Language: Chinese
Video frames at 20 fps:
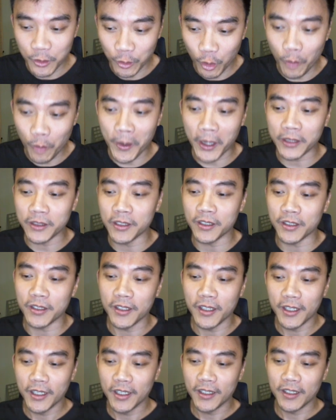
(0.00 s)
多半的
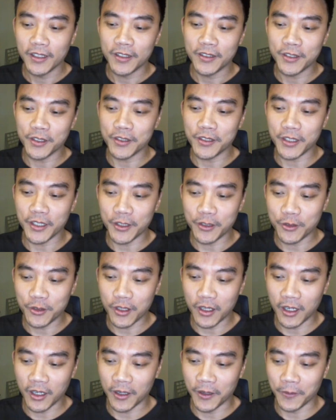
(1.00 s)
这些
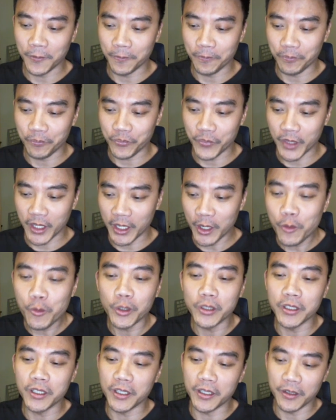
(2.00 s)
呃英
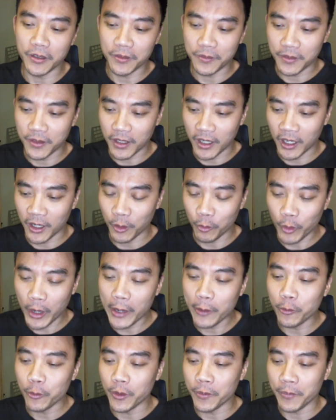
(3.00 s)
文的呃
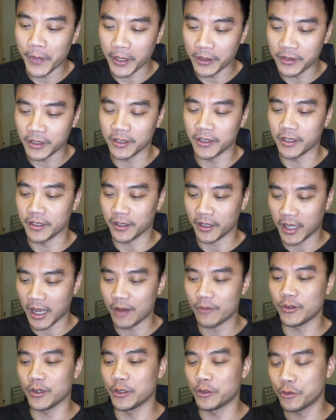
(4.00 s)
外文媒体的
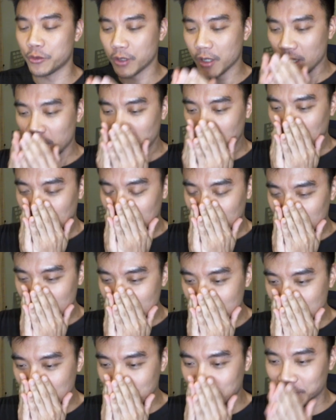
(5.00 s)
coverage
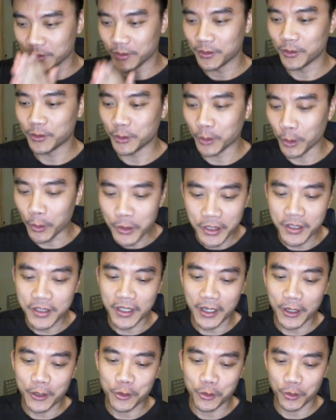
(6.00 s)
都是
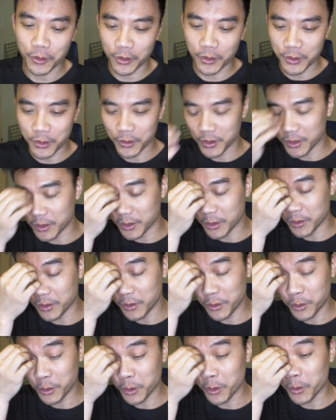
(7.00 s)
在说，就是
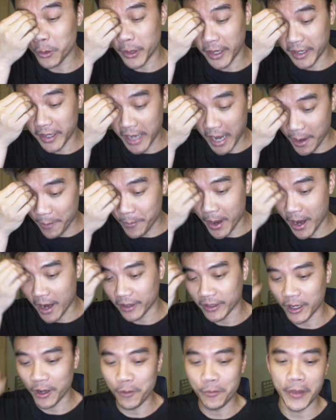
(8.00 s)
中国也压霸，
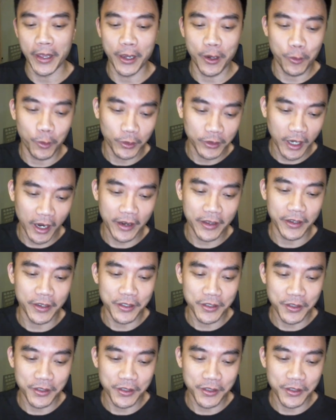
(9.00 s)
然后美国当然也